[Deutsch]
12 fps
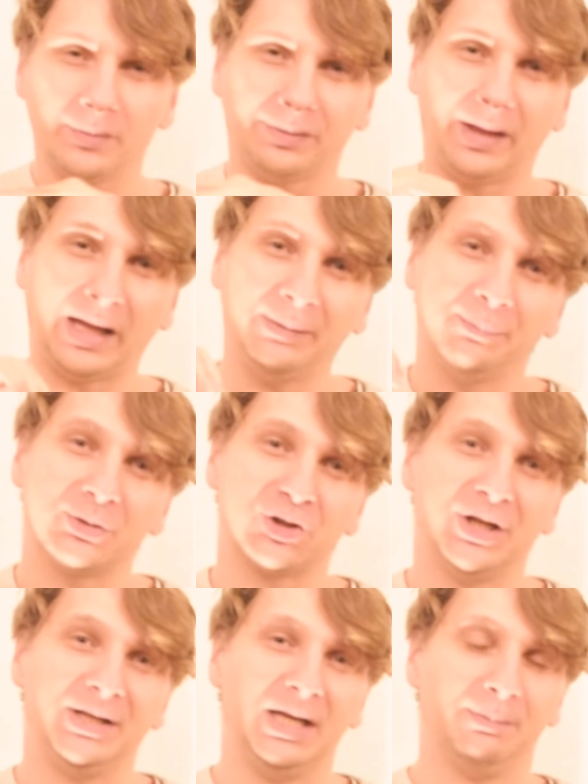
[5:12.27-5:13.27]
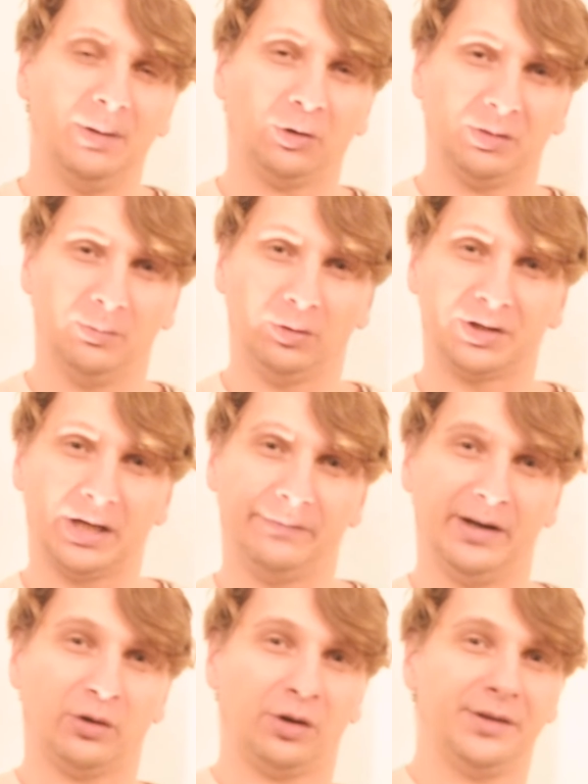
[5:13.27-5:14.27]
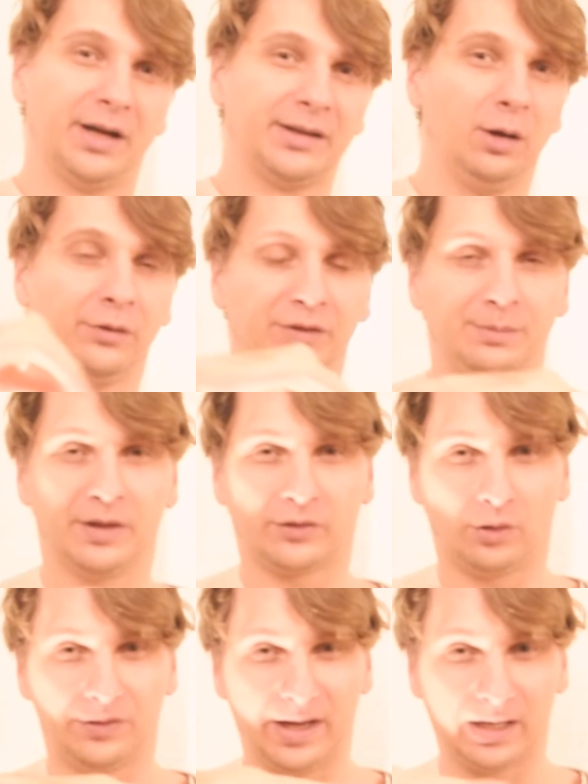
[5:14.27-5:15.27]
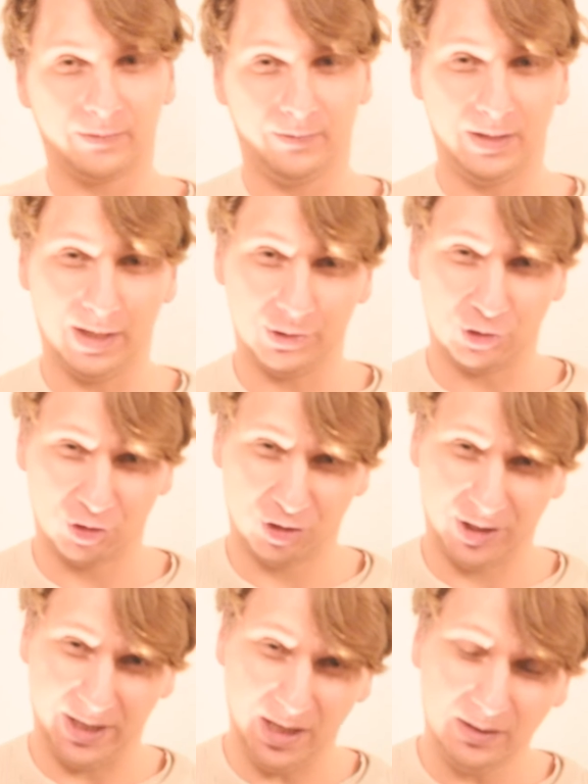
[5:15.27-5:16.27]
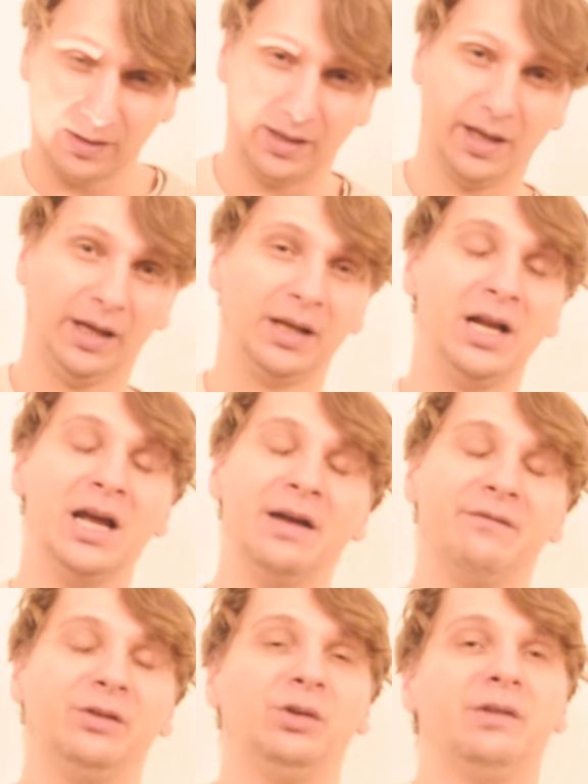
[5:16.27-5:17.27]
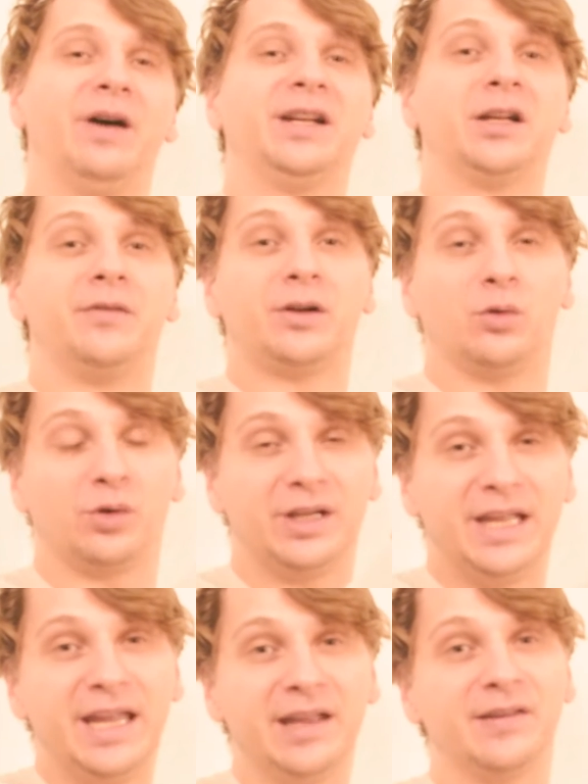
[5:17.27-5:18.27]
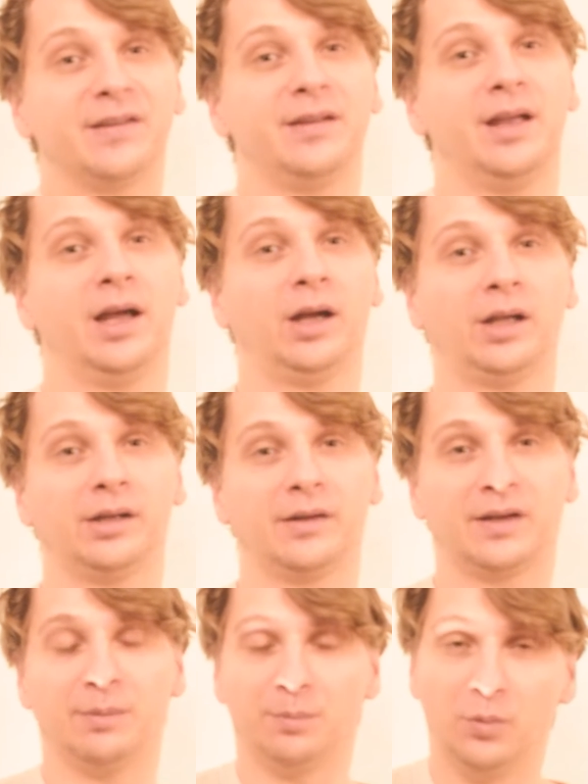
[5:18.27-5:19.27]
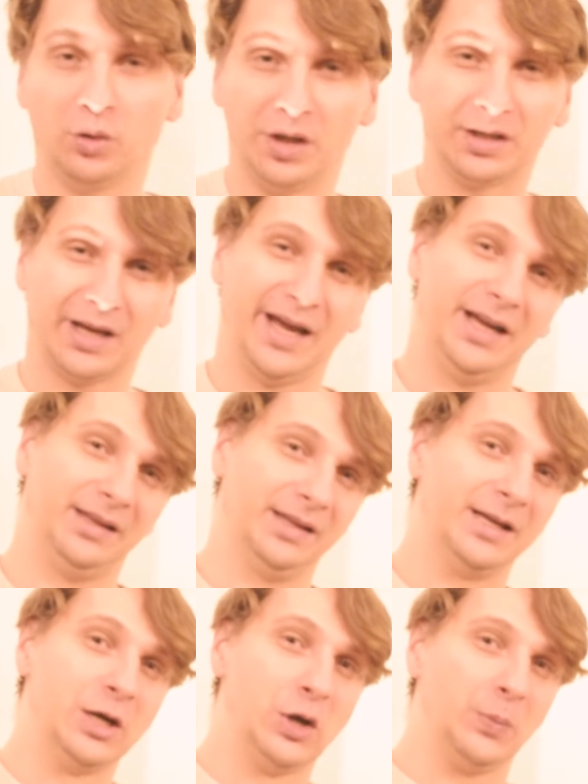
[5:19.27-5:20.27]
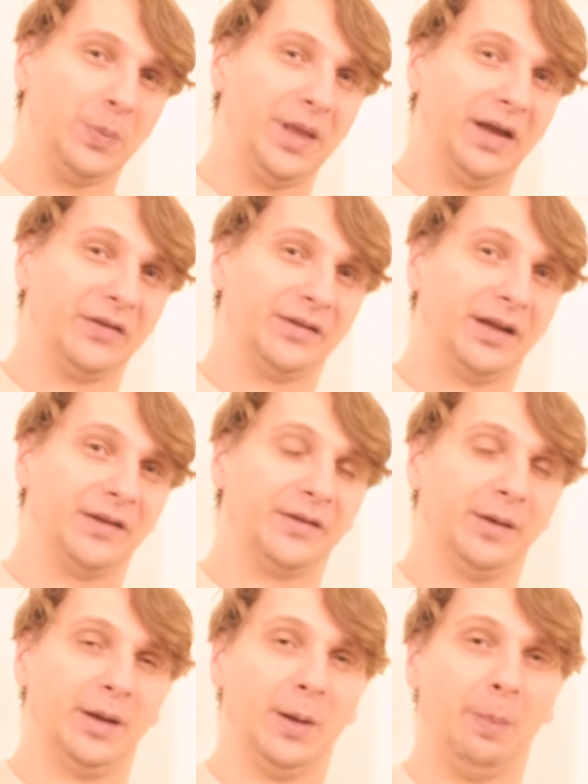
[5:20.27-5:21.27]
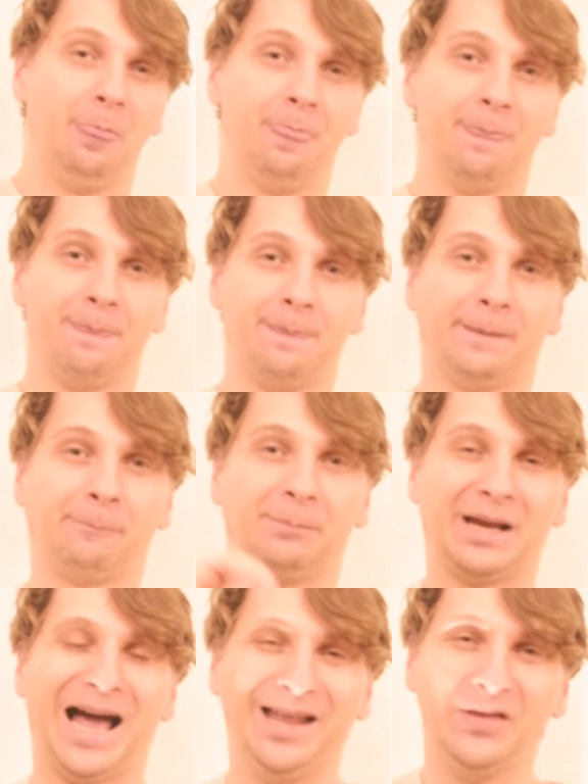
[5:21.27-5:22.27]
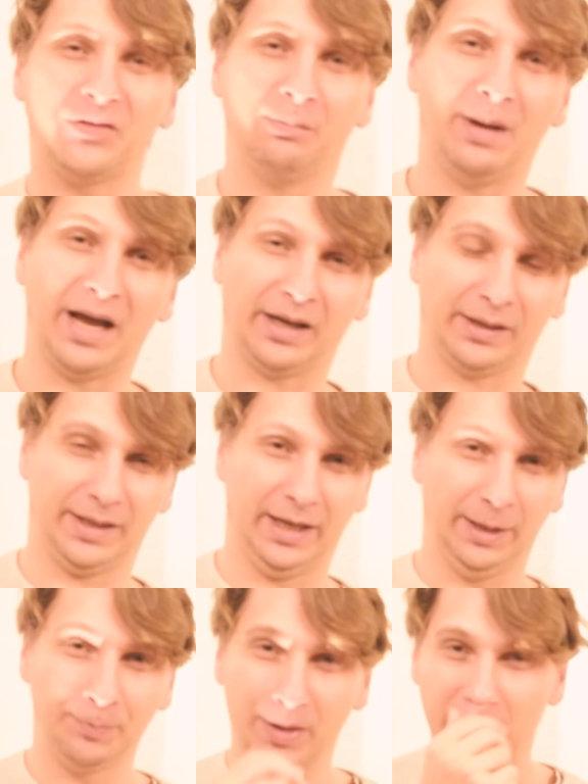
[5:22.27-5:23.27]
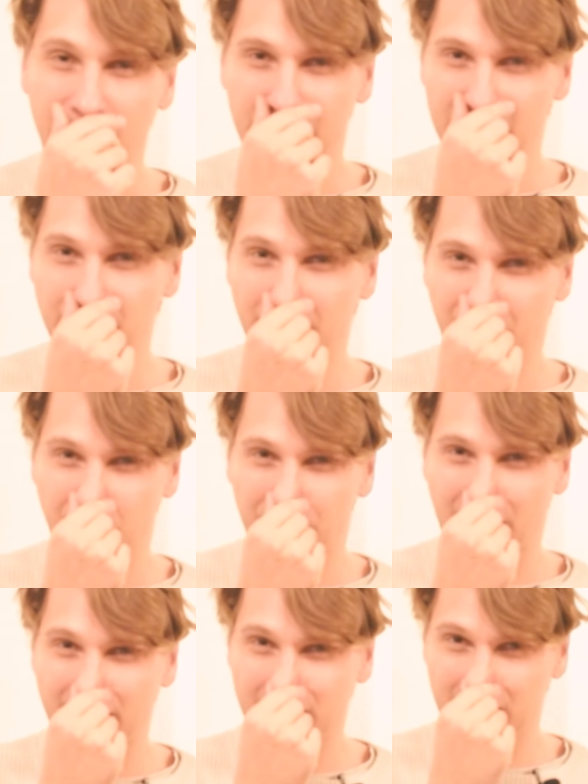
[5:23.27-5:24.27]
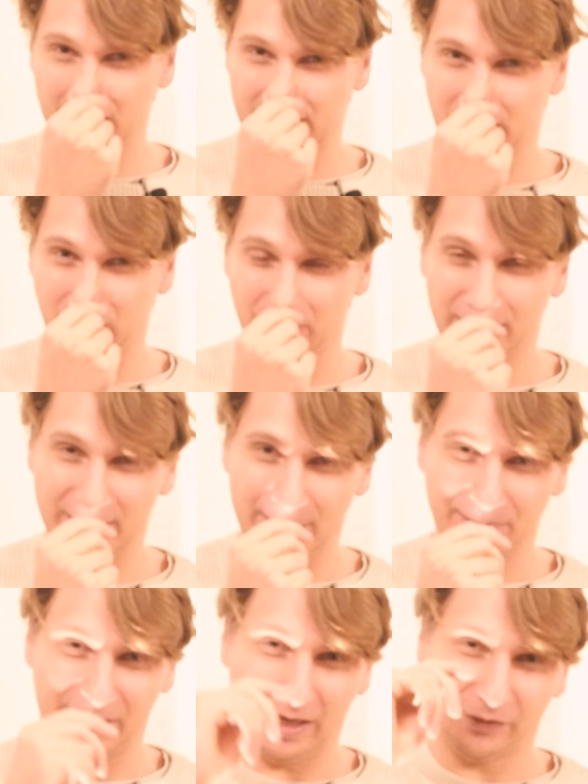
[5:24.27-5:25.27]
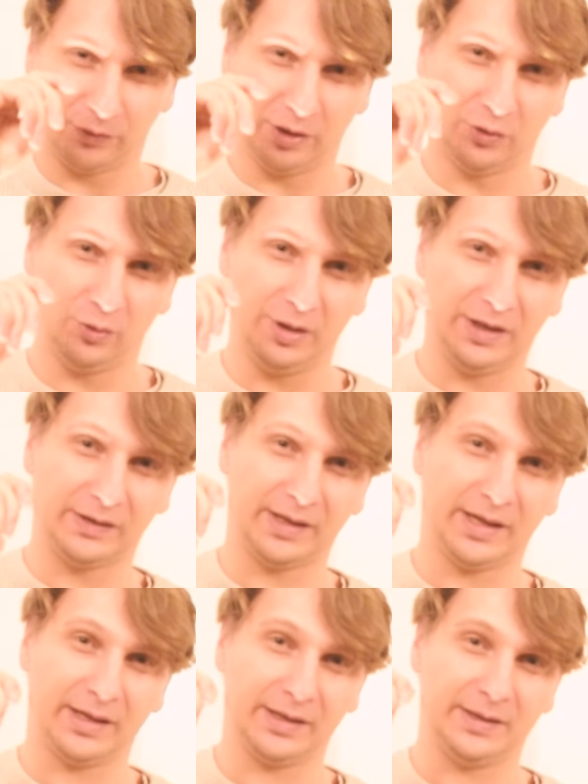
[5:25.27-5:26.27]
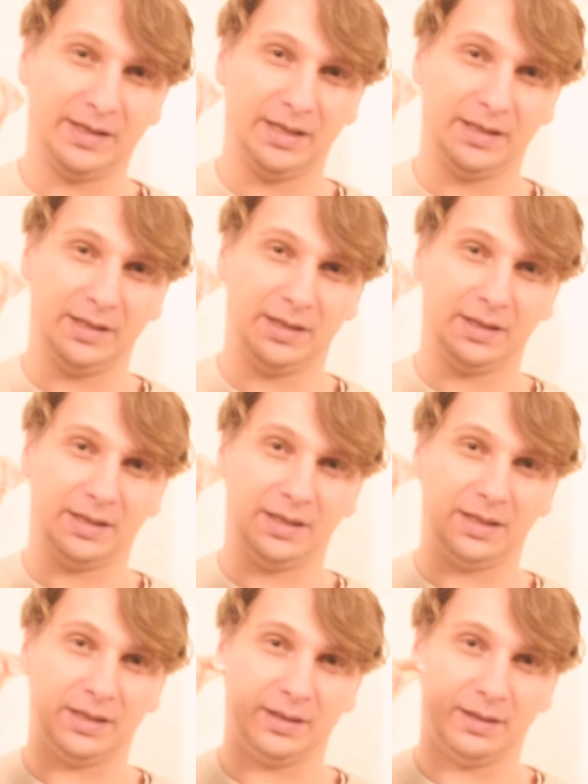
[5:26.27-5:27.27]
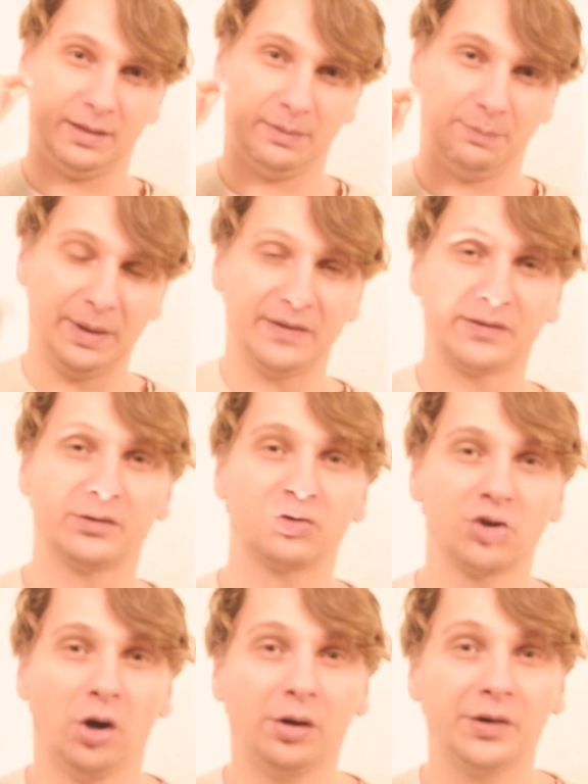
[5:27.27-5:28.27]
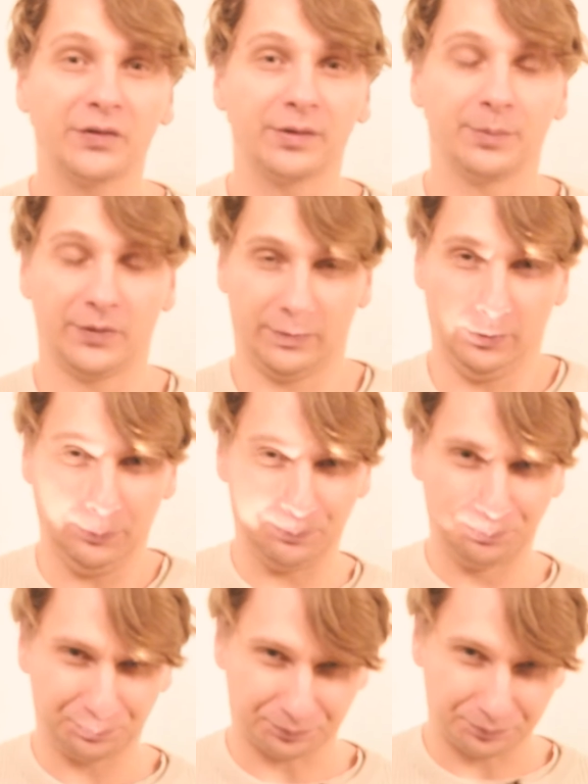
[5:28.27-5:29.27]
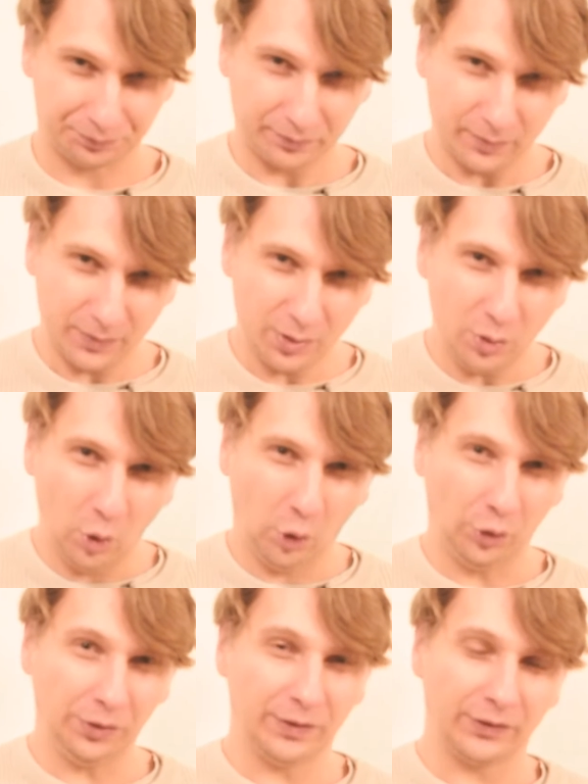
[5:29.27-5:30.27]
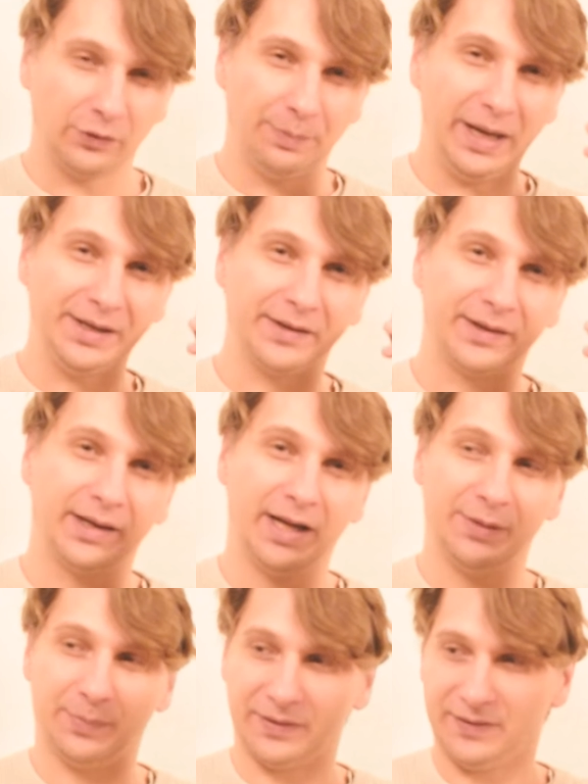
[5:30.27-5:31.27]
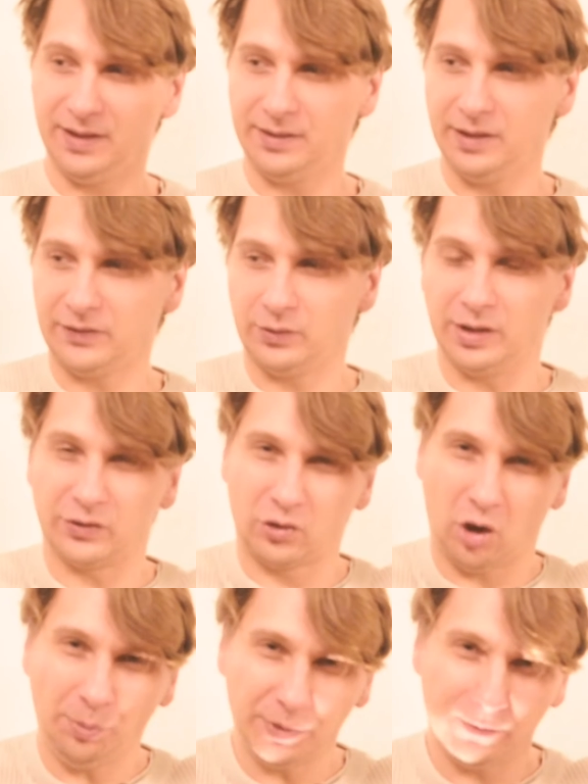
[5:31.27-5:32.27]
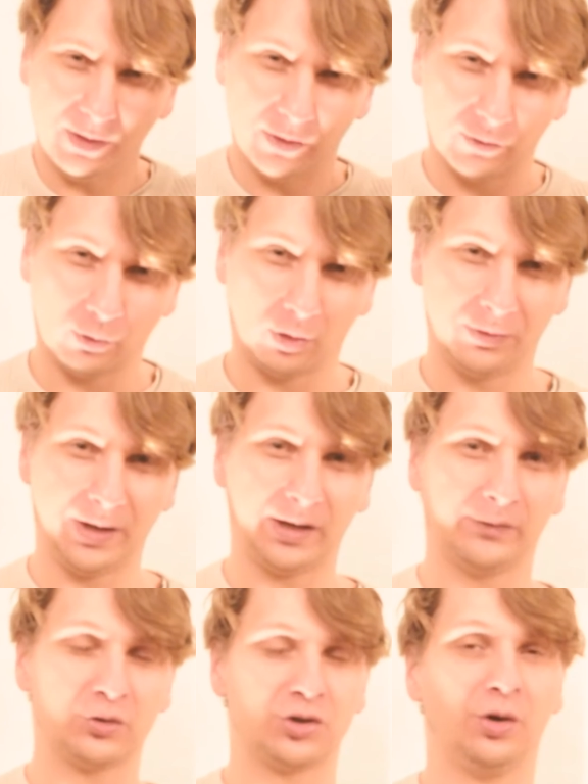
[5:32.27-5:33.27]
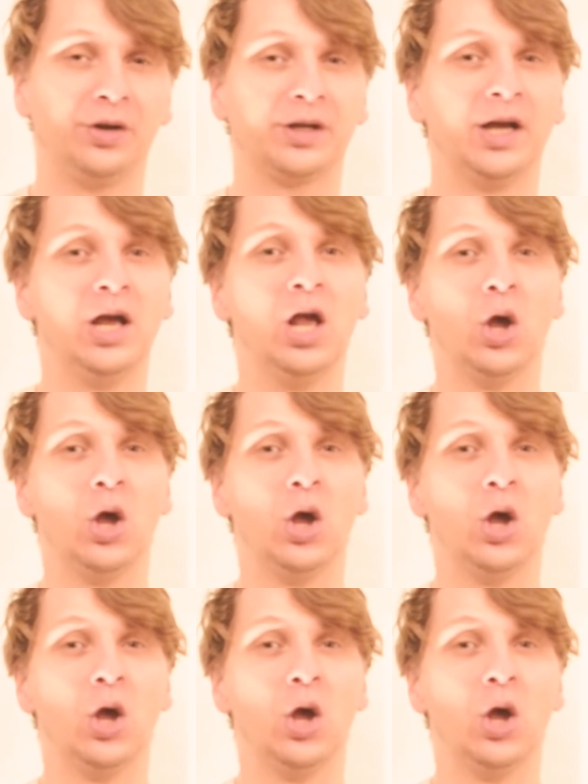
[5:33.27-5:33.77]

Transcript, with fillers: dann besteht eben auch die Möglichkeit, wenn er Kontakt aufnimmt, dass Kontakt wieder entsteht. Ja? Wenn du in eine Weiterentwicklung gehst, ja, es gibt Möglichkeiten, dass das ähm, bekannt zu machen, ja? ihm das zu zeigen, so. dann hast du natürlich da die, die, die, die besten Chancen. So. Und sobald das dann halt passiert ist und es kommt wieder zu Kontakt zwischen euch